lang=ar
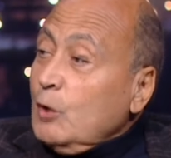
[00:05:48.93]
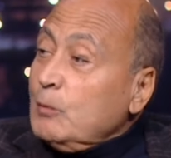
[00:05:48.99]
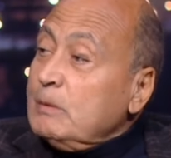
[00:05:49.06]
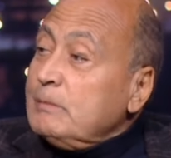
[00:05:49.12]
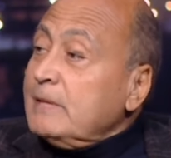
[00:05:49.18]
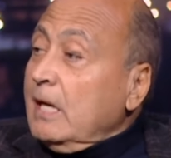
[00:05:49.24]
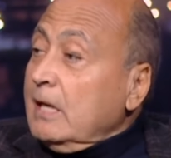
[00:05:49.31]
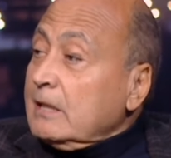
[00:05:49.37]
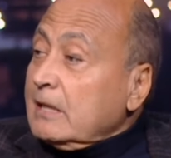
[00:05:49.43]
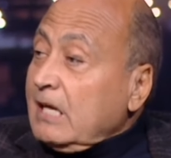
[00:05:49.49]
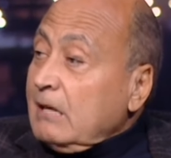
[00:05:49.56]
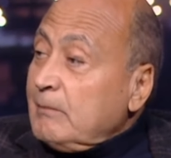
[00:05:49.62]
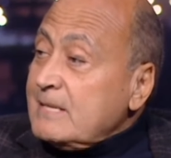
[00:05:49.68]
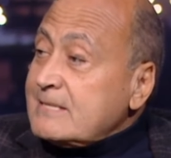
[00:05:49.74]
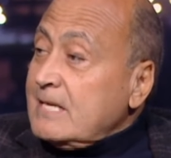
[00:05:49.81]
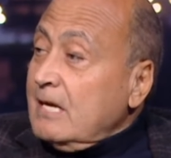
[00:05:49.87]
وبيمنع
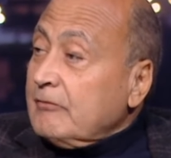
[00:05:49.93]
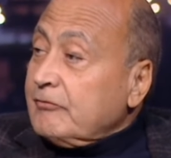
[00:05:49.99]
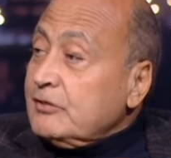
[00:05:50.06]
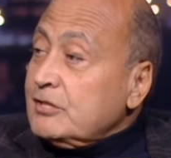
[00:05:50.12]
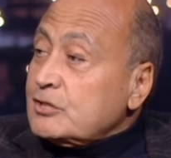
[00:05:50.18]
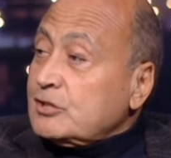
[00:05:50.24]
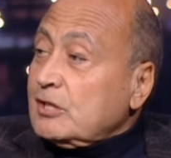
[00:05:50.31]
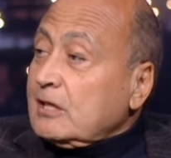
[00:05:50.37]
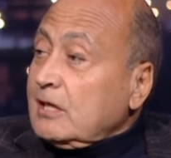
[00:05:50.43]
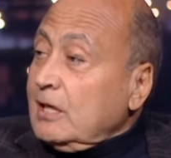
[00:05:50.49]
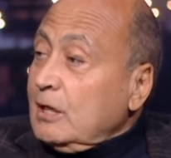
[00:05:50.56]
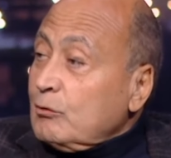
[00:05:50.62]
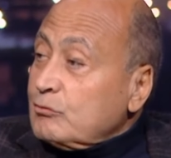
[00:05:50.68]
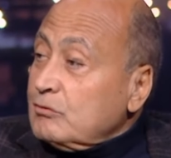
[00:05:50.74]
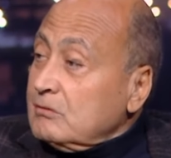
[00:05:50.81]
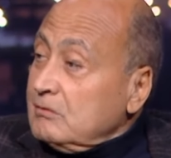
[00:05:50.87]
انغماسها في الشرق
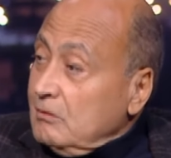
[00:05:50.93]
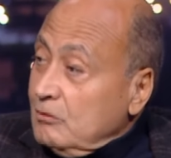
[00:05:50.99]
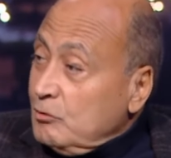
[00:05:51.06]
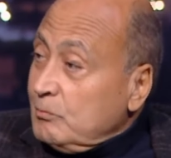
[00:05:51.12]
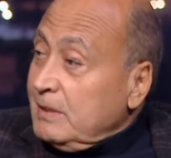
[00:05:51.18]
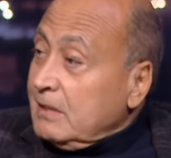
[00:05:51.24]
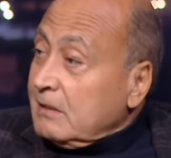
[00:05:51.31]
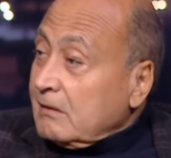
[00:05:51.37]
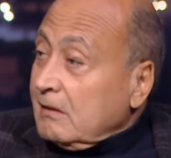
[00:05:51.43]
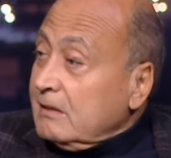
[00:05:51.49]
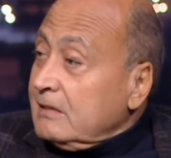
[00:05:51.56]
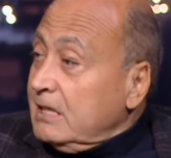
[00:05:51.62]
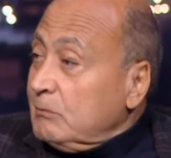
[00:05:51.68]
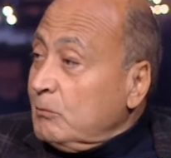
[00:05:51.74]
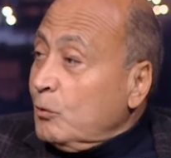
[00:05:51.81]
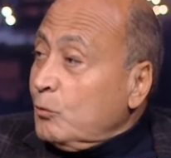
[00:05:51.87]
الاوسط اللوبي
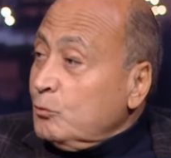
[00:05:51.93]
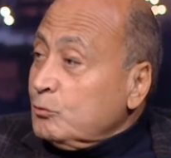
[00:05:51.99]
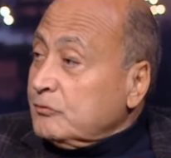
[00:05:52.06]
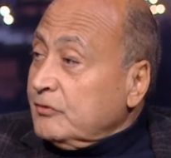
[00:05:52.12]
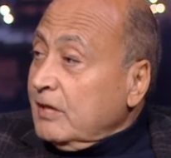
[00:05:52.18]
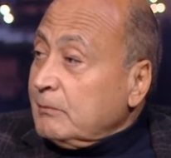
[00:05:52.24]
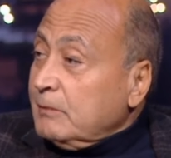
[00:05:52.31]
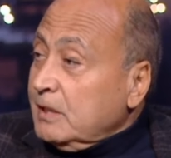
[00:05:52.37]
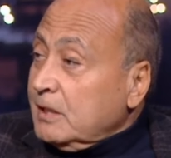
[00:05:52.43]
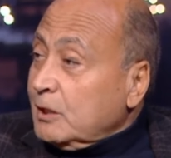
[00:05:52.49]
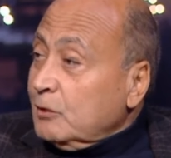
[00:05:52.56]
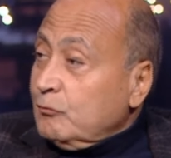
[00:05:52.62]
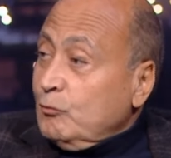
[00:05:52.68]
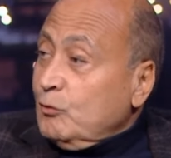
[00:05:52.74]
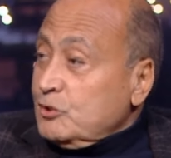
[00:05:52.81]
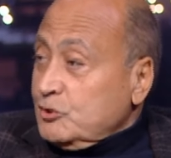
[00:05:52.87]
الايراني اللي موجود في
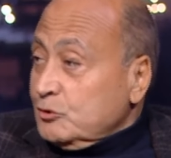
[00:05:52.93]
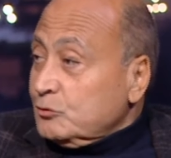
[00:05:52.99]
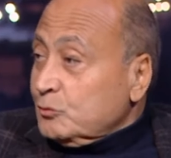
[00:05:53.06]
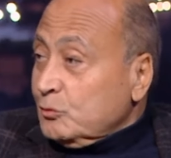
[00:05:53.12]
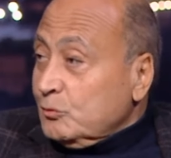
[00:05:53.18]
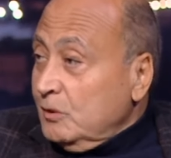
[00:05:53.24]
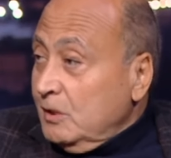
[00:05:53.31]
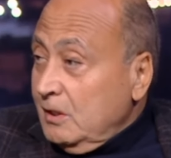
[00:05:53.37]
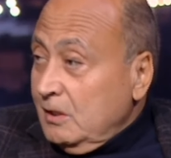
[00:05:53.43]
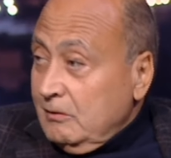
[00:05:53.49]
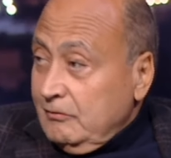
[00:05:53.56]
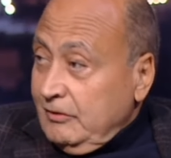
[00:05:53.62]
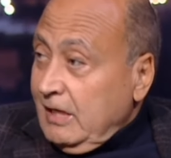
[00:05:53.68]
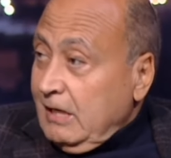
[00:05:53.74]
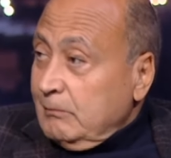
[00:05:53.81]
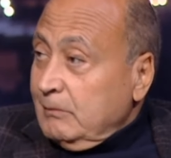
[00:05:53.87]
امريكا وفي واشنطن
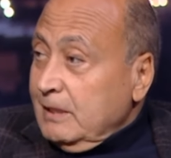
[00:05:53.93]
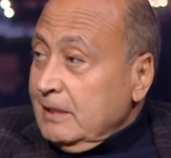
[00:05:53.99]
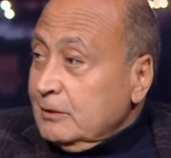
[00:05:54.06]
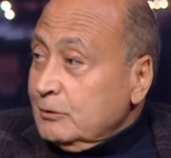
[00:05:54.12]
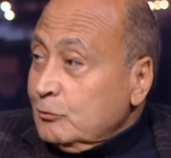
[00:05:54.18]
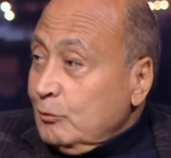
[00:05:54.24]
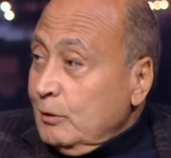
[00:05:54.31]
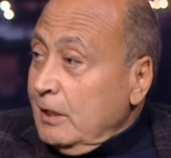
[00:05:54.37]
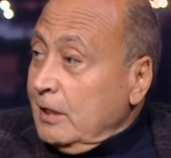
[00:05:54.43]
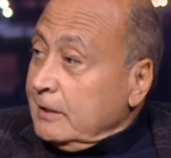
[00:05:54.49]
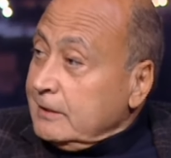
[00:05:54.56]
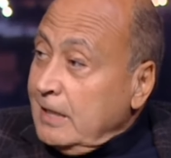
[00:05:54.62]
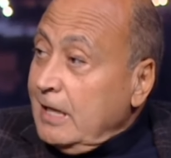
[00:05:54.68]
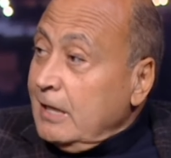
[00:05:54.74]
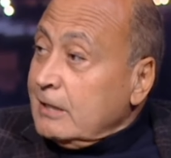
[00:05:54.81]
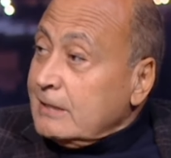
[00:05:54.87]
في العمليه دي كلها
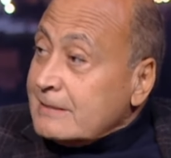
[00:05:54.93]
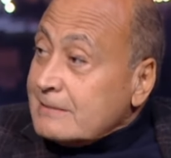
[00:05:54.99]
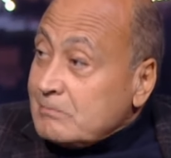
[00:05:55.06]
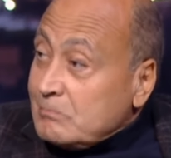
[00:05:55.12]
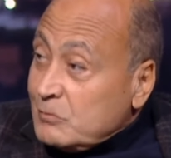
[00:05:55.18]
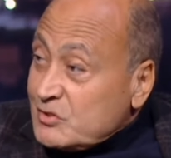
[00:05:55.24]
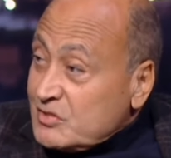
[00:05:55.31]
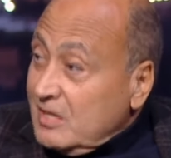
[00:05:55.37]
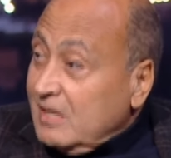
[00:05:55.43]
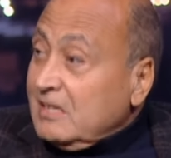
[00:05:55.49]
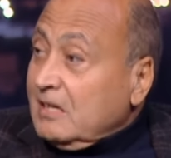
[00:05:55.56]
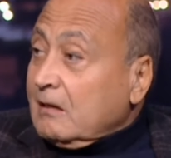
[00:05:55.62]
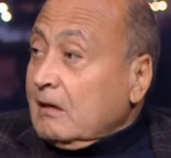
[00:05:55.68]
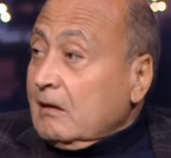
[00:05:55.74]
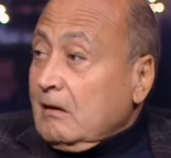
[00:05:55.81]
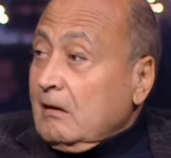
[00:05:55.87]
ده
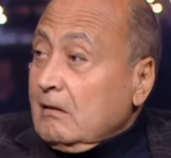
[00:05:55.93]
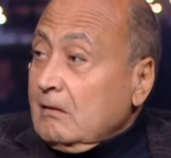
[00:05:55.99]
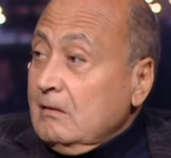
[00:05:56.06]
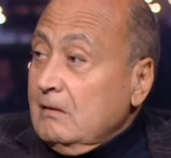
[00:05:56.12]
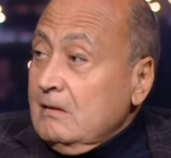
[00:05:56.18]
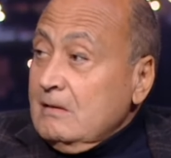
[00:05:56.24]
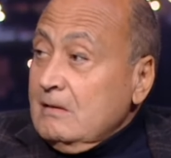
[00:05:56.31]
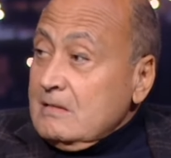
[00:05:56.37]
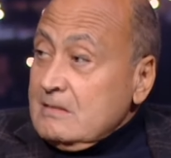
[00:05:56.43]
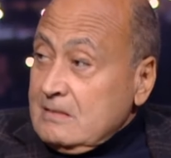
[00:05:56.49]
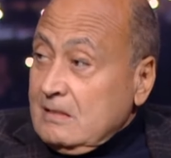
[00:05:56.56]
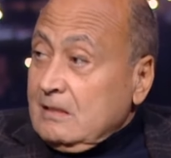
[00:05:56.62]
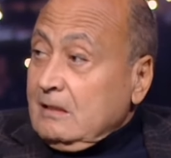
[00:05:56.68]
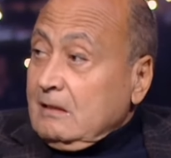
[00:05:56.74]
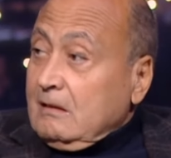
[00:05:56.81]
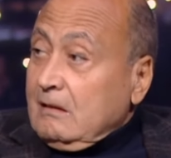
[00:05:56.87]
صانع قرار
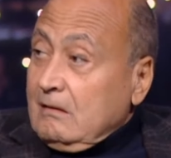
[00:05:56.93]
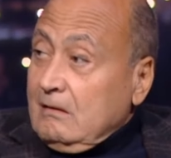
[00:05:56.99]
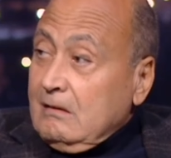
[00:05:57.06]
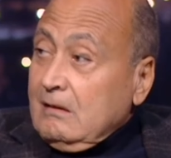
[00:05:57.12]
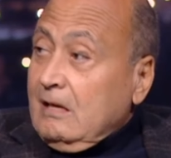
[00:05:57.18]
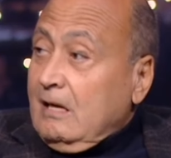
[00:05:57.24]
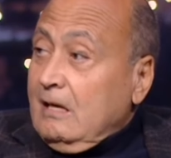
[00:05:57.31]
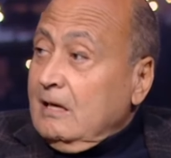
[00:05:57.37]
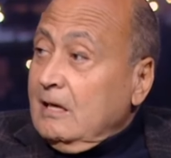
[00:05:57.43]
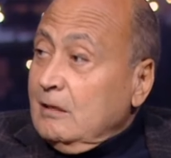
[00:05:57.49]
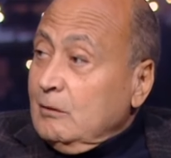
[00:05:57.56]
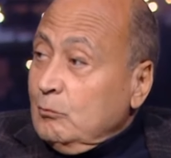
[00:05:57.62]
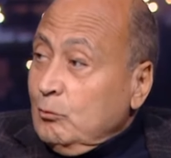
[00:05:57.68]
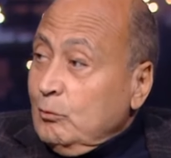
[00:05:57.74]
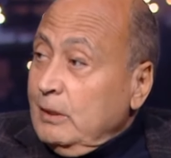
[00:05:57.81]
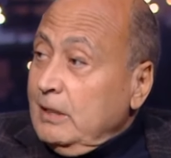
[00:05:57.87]
صانع قرار على
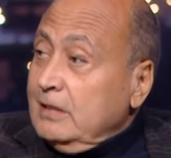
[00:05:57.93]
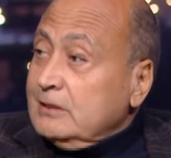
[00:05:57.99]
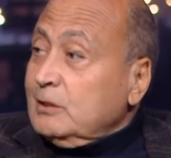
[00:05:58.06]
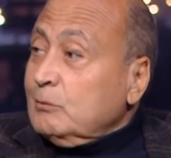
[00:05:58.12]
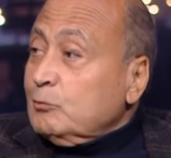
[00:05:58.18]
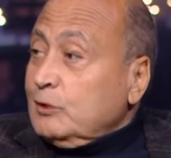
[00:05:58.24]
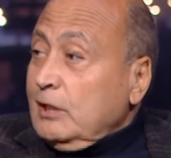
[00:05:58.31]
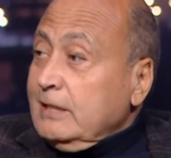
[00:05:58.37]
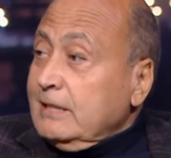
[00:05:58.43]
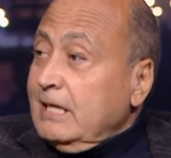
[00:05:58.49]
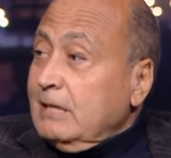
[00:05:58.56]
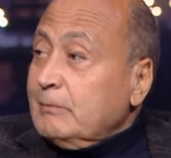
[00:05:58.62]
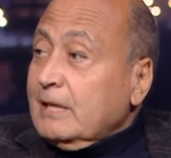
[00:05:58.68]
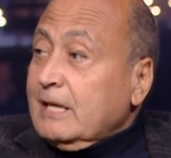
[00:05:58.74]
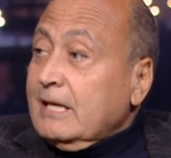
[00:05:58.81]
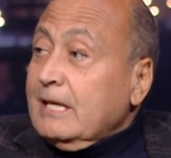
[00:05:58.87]
الولايات المتحده
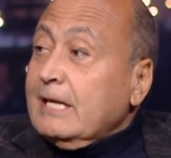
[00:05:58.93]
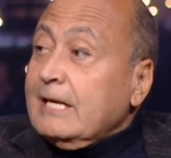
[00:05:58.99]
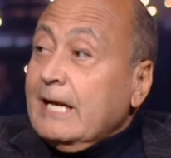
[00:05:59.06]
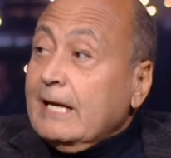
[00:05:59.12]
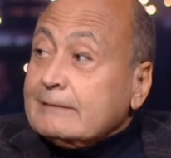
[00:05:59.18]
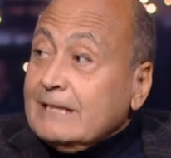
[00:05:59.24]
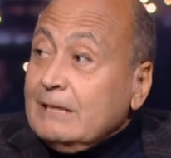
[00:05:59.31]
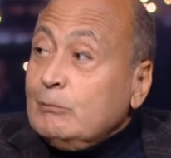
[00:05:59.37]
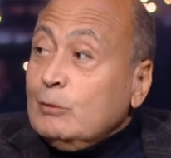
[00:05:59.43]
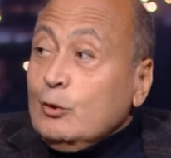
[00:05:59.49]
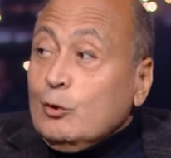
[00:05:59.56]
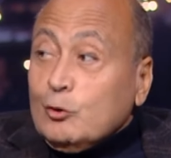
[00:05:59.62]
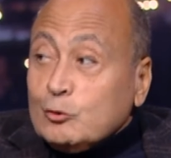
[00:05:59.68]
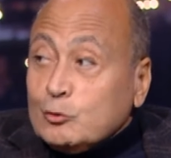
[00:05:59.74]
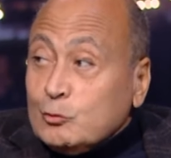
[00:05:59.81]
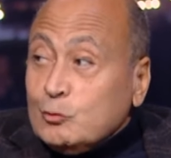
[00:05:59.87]
الامريكيه انها تعمل
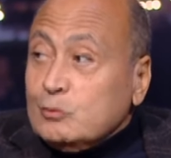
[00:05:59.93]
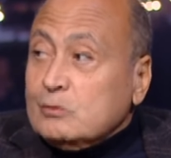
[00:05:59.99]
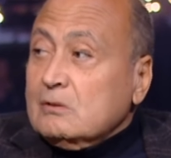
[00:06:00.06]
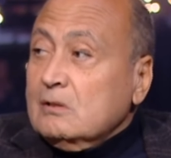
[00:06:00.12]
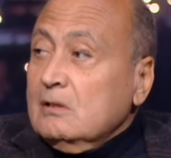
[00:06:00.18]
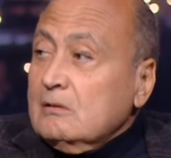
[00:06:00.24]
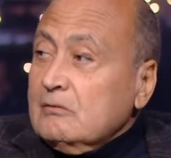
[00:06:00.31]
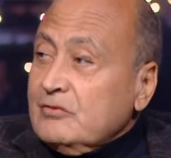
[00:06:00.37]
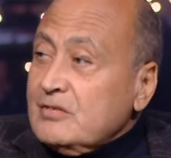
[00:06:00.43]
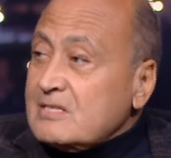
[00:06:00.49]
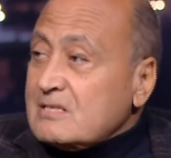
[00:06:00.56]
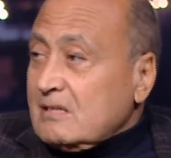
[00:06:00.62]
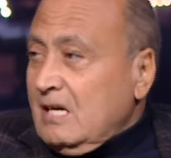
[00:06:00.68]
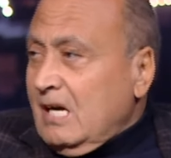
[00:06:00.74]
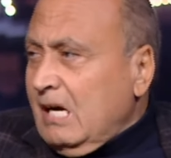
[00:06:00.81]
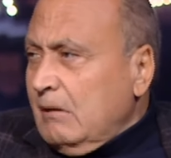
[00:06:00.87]
حدود في
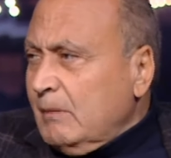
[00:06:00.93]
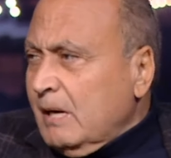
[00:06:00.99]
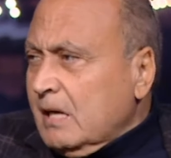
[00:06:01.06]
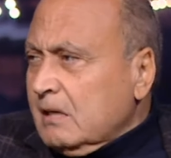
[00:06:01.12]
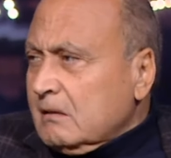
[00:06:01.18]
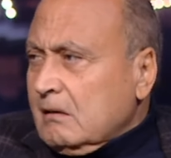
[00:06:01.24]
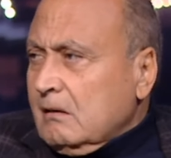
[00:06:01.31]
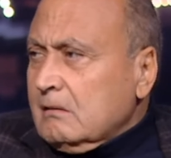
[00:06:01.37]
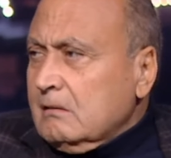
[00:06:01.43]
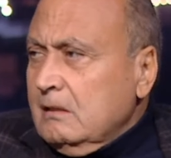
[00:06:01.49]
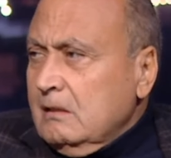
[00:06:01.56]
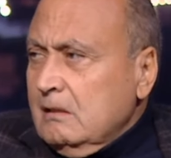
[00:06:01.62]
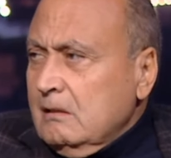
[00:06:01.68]
صراعها مع ايران